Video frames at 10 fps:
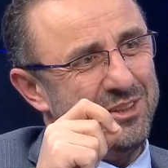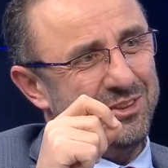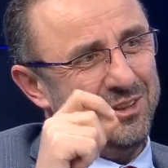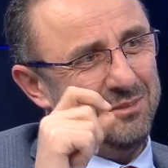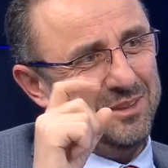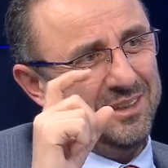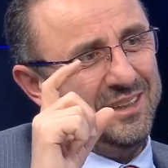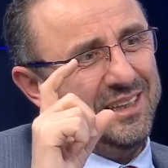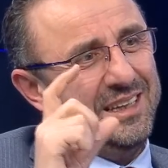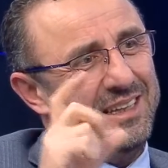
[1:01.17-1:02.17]
Ayşen abla.
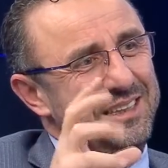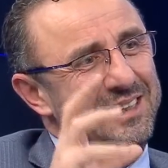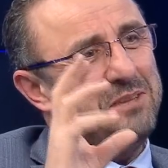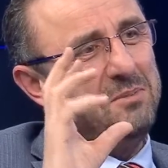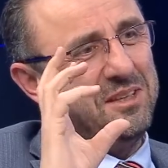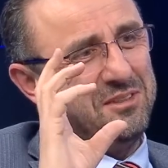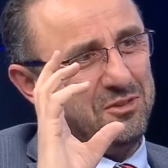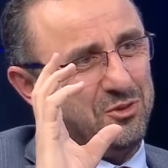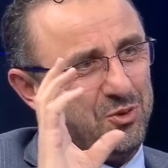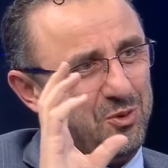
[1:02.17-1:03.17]
İnek
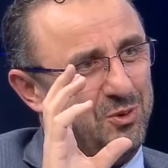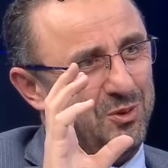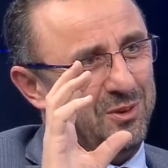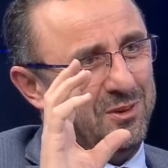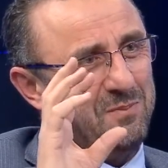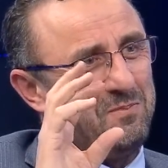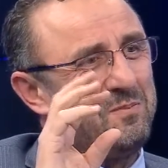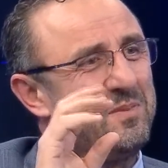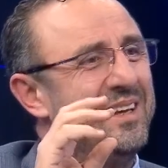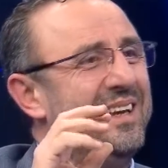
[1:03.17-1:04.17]
piyasası şöyle oldu.
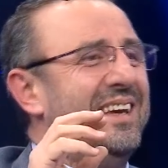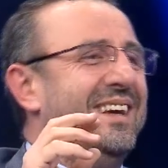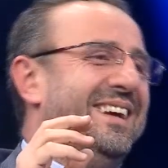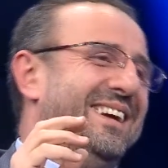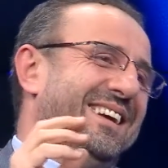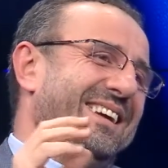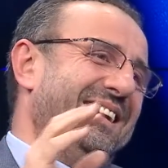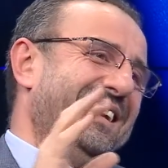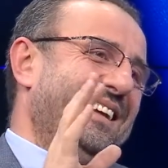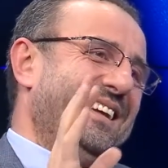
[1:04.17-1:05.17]
Hı
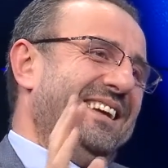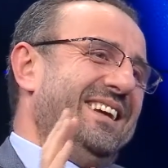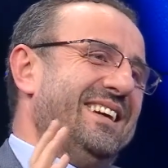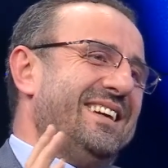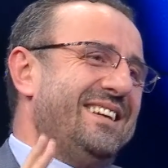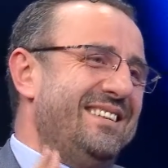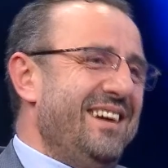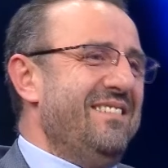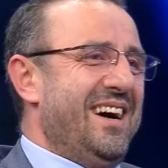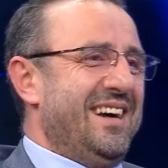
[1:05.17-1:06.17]

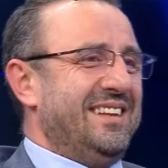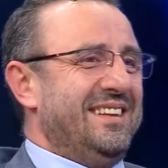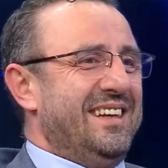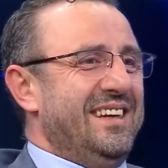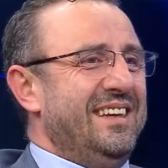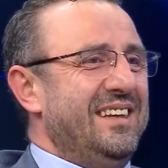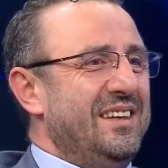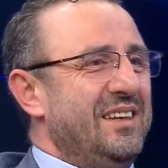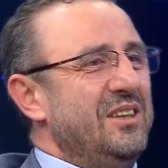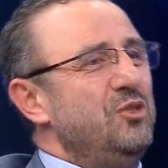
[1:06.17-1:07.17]
Kısa vadede
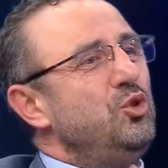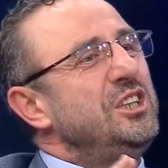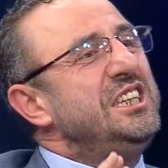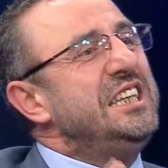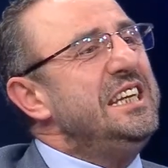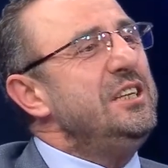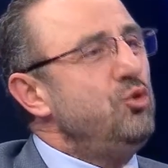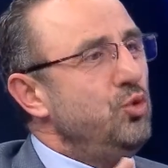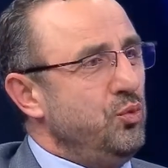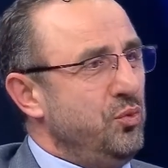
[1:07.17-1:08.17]
çiğ
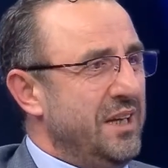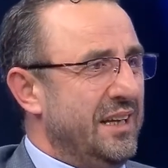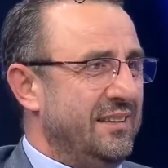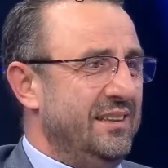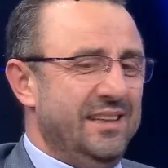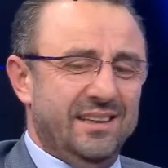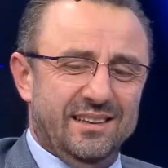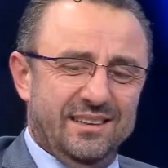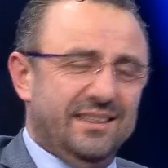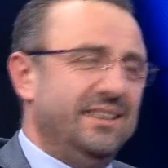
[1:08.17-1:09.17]
süt fiyatını
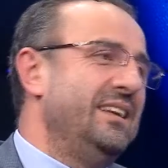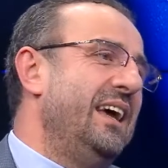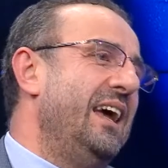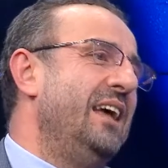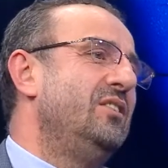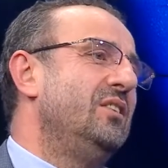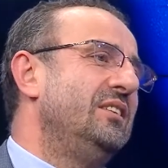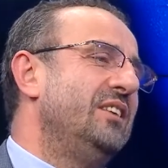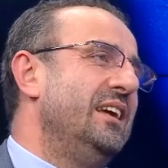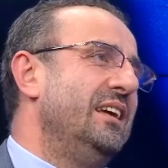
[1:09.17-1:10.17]

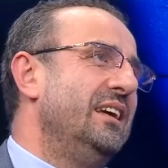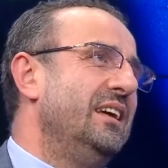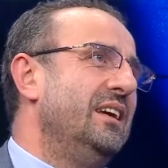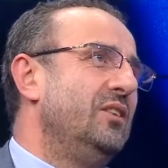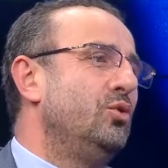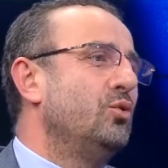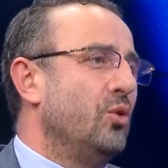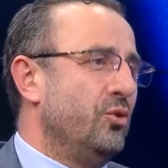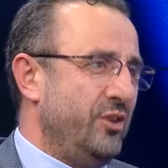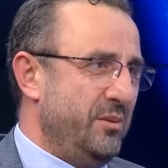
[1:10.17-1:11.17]
et, şey e, süt
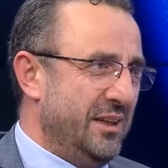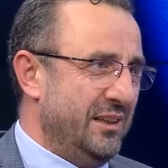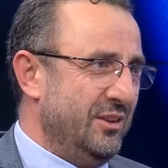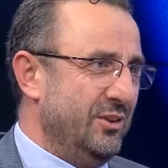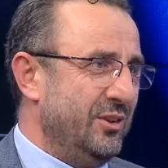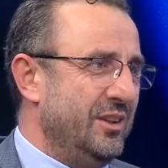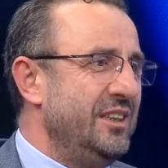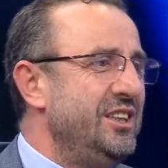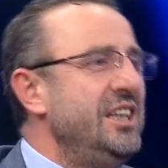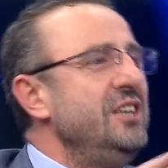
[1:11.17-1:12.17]
konseyi belirliyor.
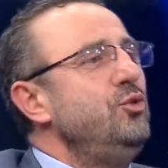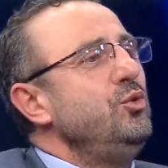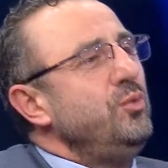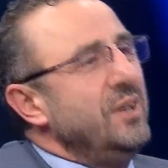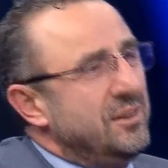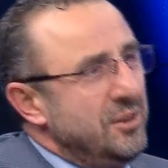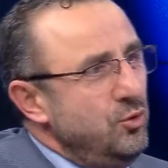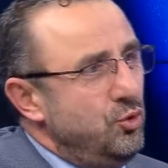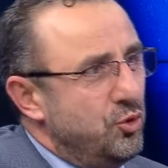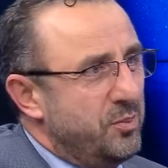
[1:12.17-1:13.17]
Çiğ süt evet.
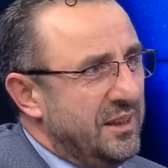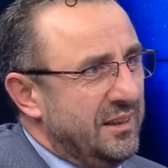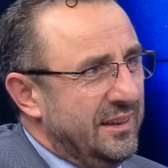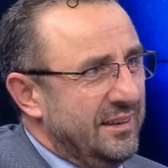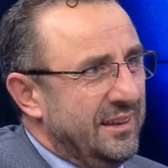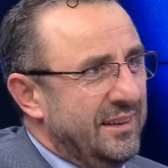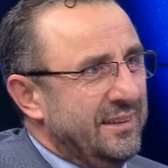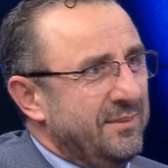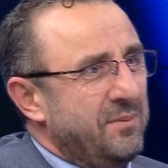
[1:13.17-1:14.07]
fiyatını düşük belirlediler.